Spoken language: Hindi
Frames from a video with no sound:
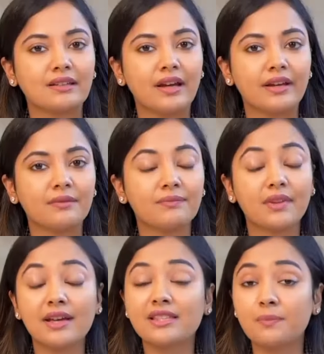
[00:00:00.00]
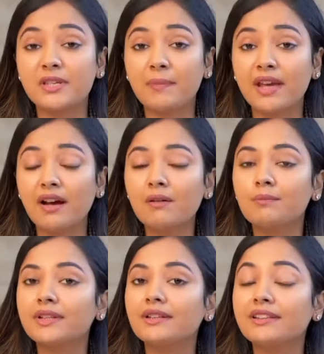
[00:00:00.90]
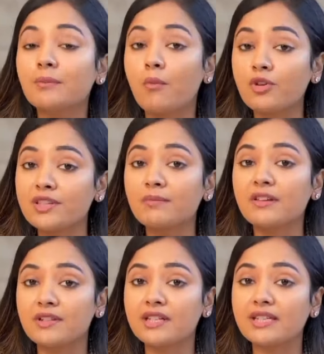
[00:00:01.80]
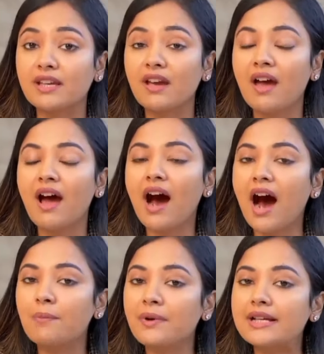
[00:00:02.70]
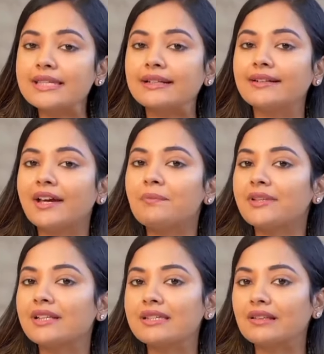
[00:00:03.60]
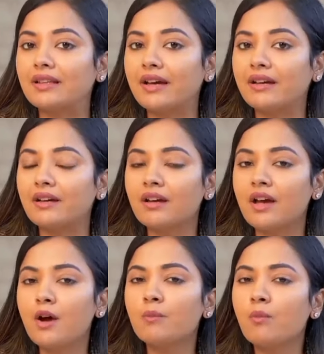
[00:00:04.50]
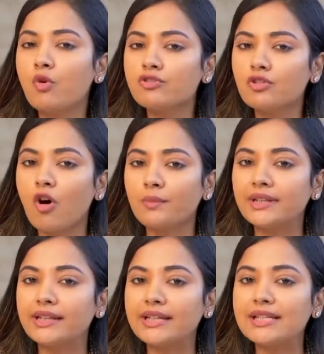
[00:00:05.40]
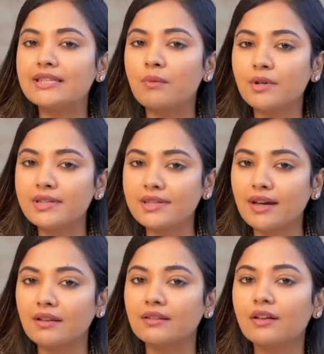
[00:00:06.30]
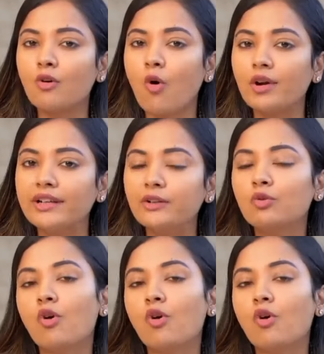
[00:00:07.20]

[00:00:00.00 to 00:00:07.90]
सकता है सबसे पहला बदलते मौसम की वजह से आपका स्किन टाइप बदल सकता है मोस्ट कॉमनली समर्स के अंदर ऑयली टू